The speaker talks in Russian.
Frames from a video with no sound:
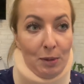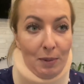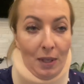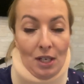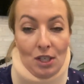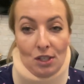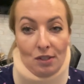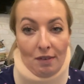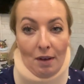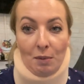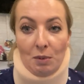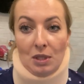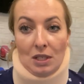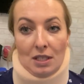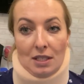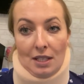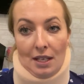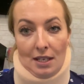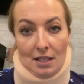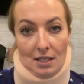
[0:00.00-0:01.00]
я же вам не
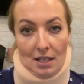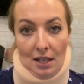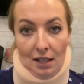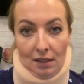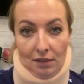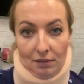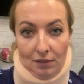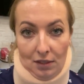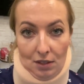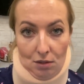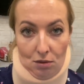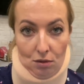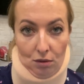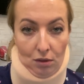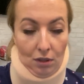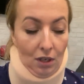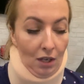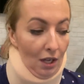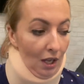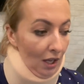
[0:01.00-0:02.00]
рассказала
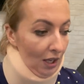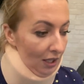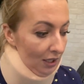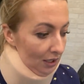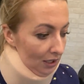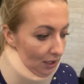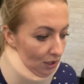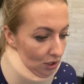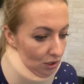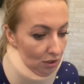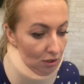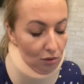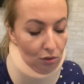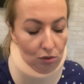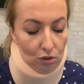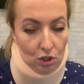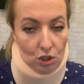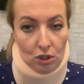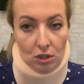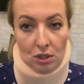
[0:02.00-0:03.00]
видео. Я сейчас
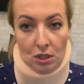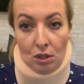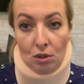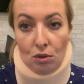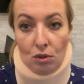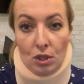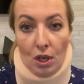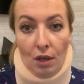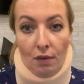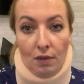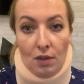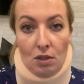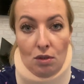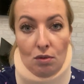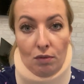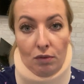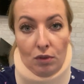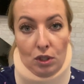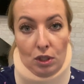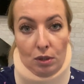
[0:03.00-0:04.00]
загруж... загружаю
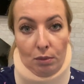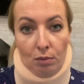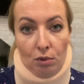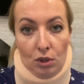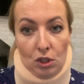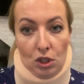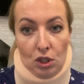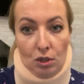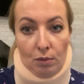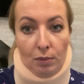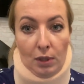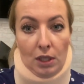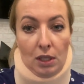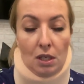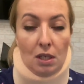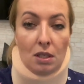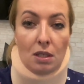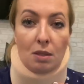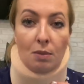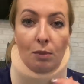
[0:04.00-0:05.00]
видео, вышло больше, чем на
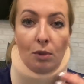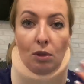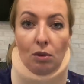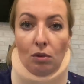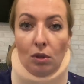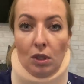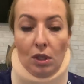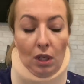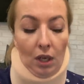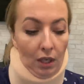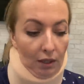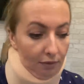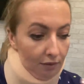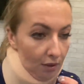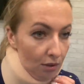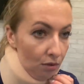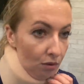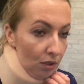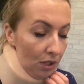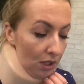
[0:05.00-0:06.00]
30 минут, и никак
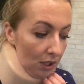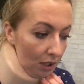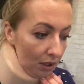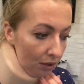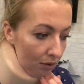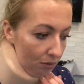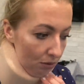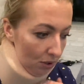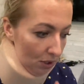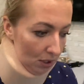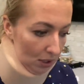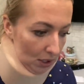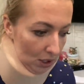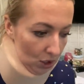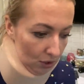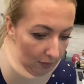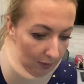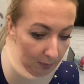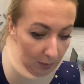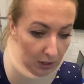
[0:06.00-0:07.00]
видео не загрузится.
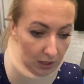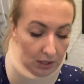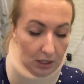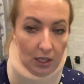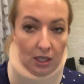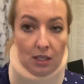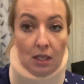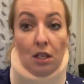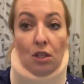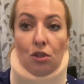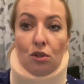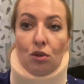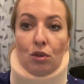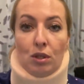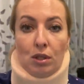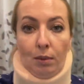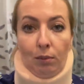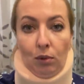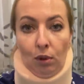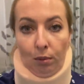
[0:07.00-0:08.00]
Я же вам не рассказала, что
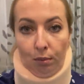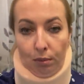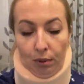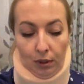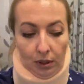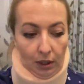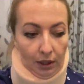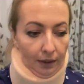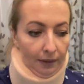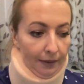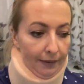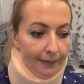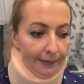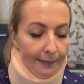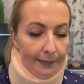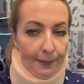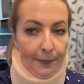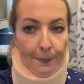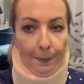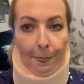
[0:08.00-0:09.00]
со мной было.
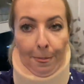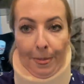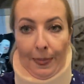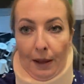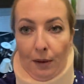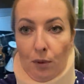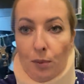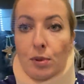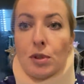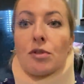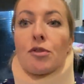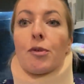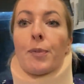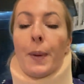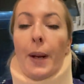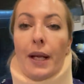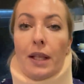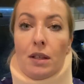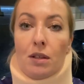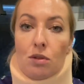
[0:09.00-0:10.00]
В общем, в
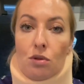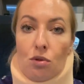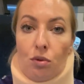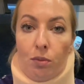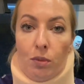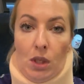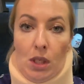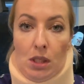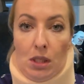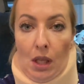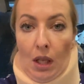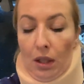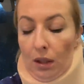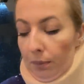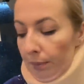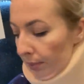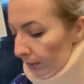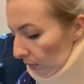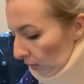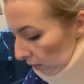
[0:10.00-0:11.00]
пятницу мне
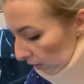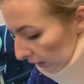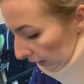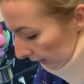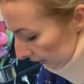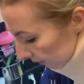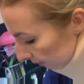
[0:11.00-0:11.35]
стало плохо